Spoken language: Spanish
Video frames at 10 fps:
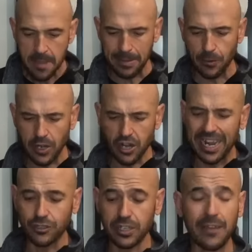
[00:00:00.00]
Pero bueno,
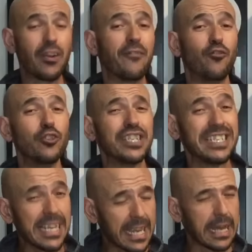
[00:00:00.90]
la soldadura flux
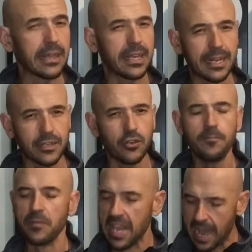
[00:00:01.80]
sí que es cierto,